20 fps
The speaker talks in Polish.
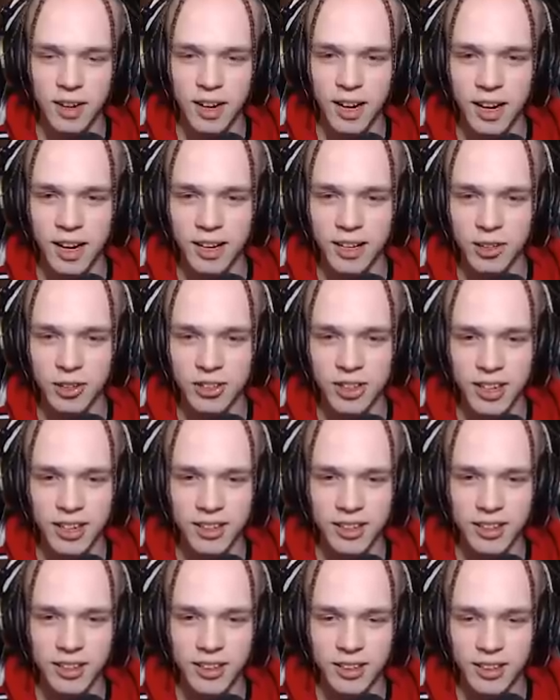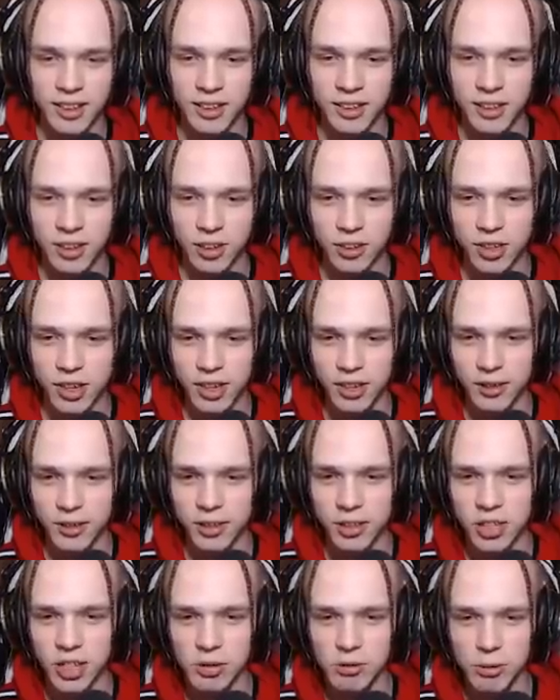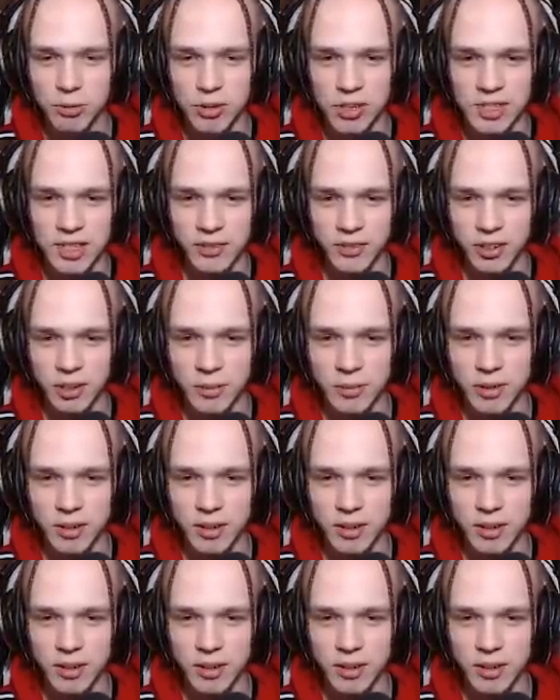A, no tak. O nie, O, krzesło nie. przestawiłem.